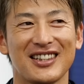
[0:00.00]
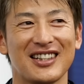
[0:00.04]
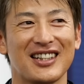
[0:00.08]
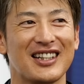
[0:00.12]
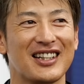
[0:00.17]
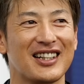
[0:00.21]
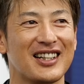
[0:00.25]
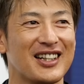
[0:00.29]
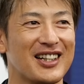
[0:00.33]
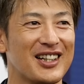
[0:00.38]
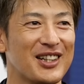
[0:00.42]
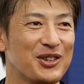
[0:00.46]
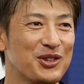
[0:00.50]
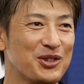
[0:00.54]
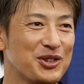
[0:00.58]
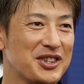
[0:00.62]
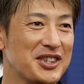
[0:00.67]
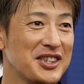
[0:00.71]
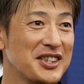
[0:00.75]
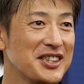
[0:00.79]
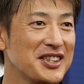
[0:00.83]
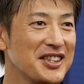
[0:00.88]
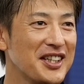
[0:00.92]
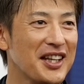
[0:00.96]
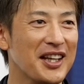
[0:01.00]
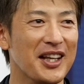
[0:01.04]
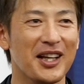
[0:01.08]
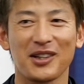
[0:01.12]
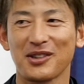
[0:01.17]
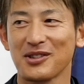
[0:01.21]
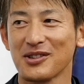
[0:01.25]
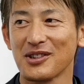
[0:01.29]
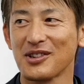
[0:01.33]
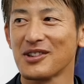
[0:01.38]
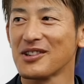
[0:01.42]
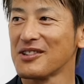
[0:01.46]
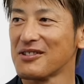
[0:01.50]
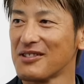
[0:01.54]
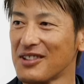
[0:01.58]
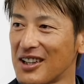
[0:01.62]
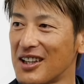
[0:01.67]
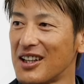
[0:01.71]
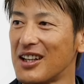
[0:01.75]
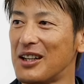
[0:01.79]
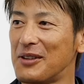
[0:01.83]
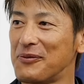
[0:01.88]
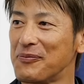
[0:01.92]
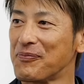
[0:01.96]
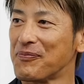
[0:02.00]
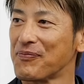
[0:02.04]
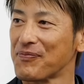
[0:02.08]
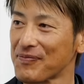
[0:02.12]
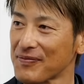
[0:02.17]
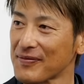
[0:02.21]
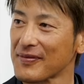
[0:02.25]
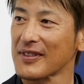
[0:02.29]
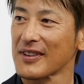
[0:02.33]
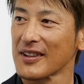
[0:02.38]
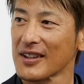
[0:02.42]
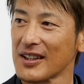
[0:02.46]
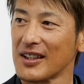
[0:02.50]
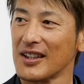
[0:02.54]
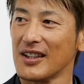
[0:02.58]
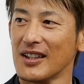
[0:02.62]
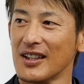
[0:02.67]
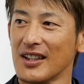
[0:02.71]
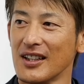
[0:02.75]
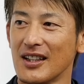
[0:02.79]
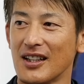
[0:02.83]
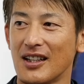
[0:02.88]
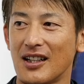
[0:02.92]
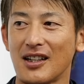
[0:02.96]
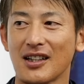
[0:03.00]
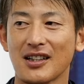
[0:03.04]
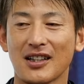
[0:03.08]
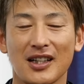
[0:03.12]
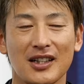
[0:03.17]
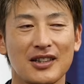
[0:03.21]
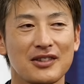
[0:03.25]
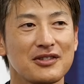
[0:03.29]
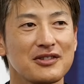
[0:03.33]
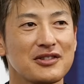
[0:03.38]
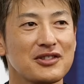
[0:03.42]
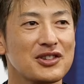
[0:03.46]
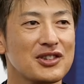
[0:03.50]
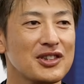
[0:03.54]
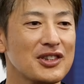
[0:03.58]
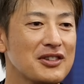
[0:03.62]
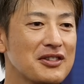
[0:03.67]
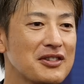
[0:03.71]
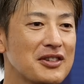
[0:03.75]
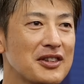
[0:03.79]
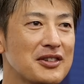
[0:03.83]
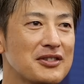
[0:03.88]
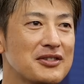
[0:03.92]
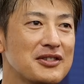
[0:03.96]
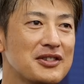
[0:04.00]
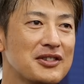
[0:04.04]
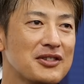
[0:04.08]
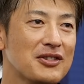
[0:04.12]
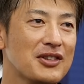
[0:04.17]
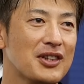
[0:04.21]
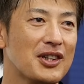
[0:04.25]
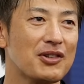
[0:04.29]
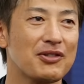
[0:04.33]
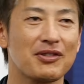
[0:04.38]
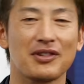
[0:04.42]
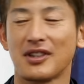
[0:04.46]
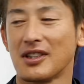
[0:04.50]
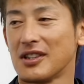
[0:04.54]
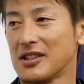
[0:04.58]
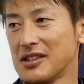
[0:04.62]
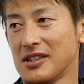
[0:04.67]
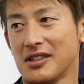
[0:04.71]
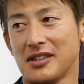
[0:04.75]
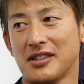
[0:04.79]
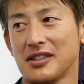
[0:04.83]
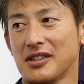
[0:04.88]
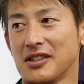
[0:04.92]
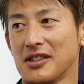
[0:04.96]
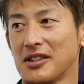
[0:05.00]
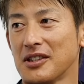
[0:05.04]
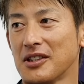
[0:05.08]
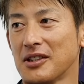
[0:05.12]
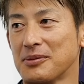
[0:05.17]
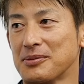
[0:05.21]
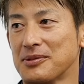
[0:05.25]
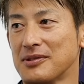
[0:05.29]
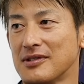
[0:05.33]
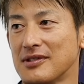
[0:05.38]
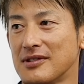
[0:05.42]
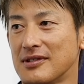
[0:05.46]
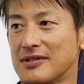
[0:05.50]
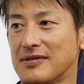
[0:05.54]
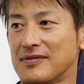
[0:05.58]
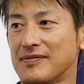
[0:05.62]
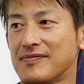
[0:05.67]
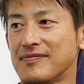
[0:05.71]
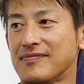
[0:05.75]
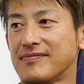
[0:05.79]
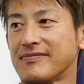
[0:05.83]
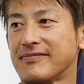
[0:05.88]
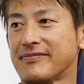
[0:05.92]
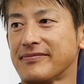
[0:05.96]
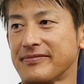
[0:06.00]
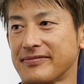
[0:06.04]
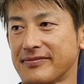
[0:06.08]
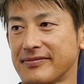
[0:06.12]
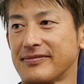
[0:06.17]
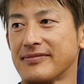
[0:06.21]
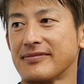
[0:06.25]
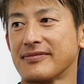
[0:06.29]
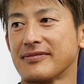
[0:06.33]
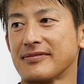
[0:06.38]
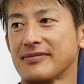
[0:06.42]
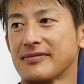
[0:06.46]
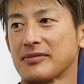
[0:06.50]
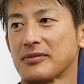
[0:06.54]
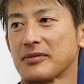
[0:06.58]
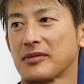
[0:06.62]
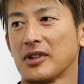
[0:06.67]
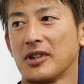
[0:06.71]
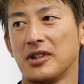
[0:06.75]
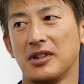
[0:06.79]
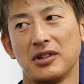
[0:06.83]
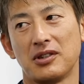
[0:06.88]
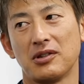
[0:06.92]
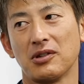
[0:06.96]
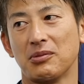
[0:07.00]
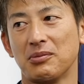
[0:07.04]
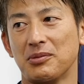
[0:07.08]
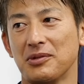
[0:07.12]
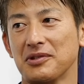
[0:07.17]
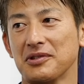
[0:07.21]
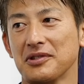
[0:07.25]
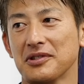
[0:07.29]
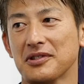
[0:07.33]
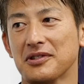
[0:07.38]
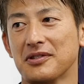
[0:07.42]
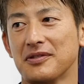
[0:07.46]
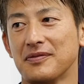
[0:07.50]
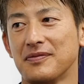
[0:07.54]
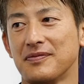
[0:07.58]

あのシーンってなるよりは、はい、明るくしてくれる人がおったら全然多分いいと思うよ